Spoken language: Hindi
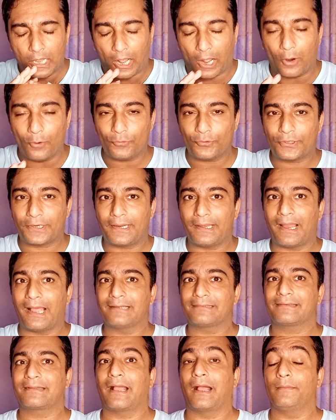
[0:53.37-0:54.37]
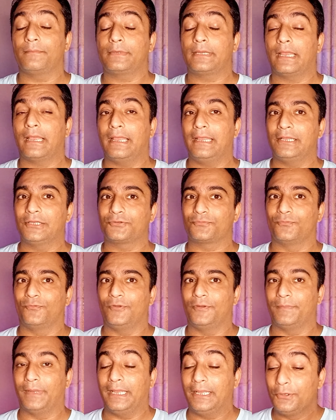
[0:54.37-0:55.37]
आउट क्लास काम किया है इस
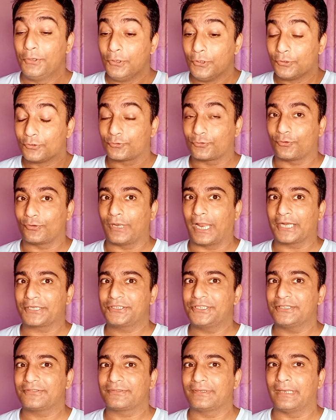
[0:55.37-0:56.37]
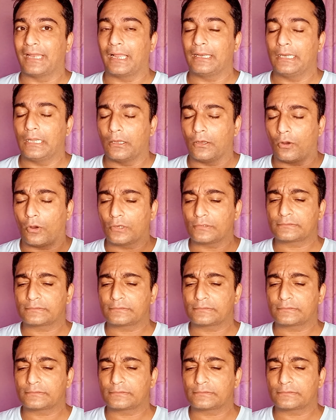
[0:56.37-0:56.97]
मूवी में सोनाक्षी सिन्हा ने और